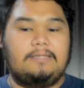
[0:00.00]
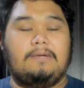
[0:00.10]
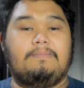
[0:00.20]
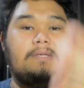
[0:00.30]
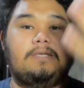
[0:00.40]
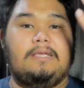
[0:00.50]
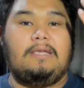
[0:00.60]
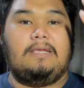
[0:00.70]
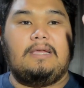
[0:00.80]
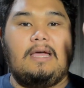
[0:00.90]
Siyempre
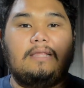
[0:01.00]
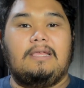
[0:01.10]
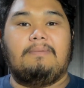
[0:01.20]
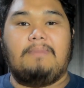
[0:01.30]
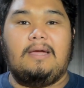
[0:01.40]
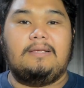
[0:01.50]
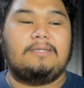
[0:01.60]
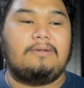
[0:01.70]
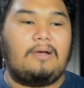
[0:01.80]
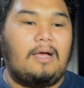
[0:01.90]
si si Ate Miles
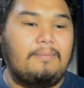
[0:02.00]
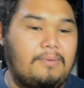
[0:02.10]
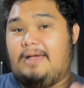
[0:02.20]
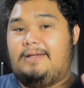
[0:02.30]
Ocampo.